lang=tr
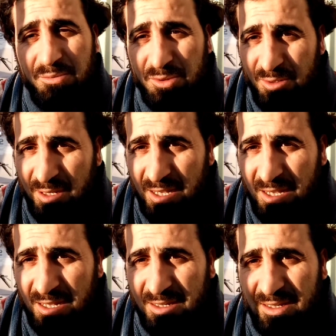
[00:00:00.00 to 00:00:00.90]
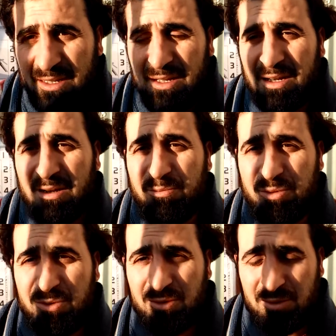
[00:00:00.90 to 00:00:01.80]
bununla ee,
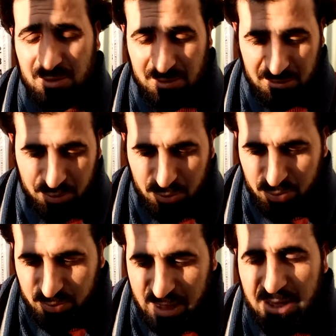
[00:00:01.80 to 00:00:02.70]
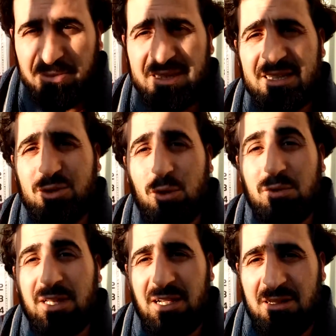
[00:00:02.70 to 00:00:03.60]
bunu bu elbette
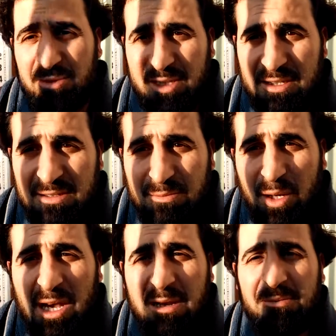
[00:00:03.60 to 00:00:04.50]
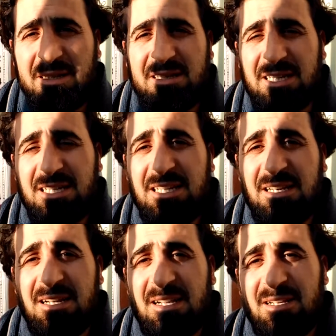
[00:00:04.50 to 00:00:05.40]
çok değerli bir şeydir. Bu elbette ki
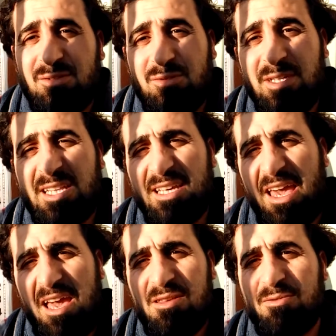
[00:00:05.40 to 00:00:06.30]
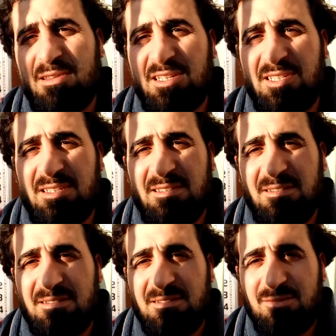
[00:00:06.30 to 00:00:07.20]
dünyadaki en güzel
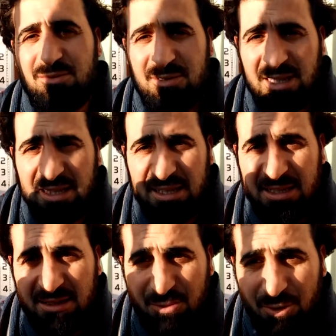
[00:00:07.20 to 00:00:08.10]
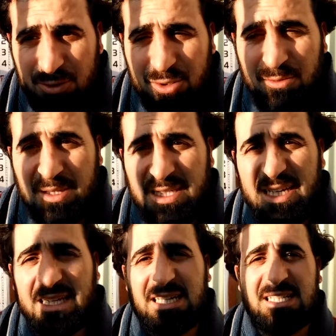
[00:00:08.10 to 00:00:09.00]
şeydir. Dünyadaki konuşulması,
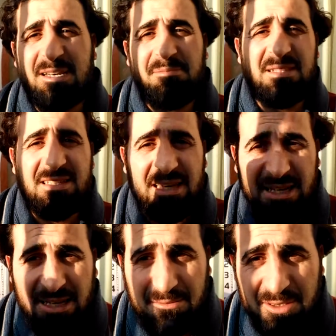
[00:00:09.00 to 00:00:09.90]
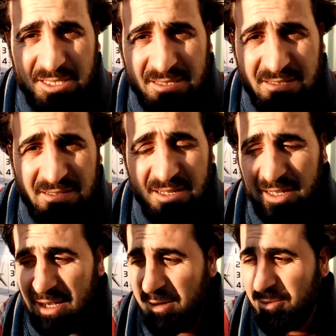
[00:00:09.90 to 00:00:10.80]
herkes yapması gereken bir şeydir.
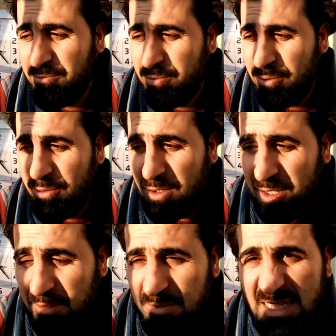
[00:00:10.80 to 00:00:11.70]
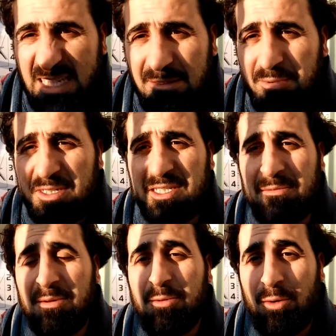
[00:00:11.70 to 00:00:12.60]
Ama bu bir kibir
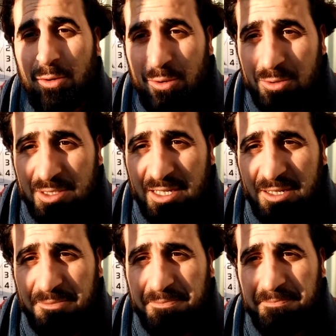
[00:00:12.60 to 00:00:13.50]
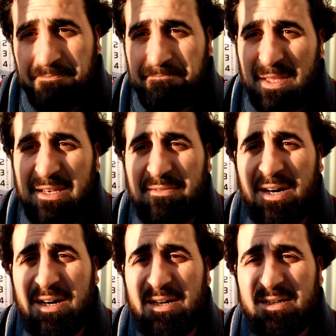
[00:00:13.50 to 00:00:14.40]
sebebi oluyorsa
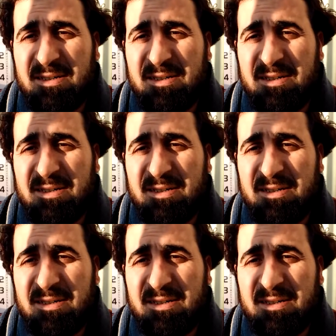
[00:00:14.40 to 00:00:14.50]
eyvah.